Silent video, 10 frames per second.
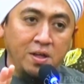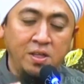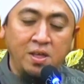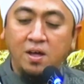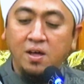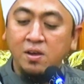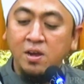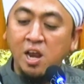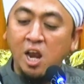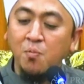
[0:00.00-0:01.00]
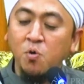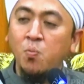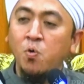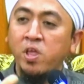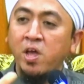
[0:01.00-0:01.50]
Ya, di dalam
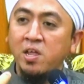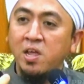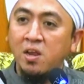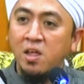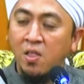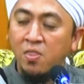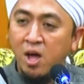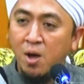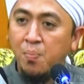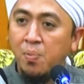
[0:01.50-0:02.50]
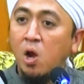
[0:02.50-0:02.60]
kuburnya dia diadab,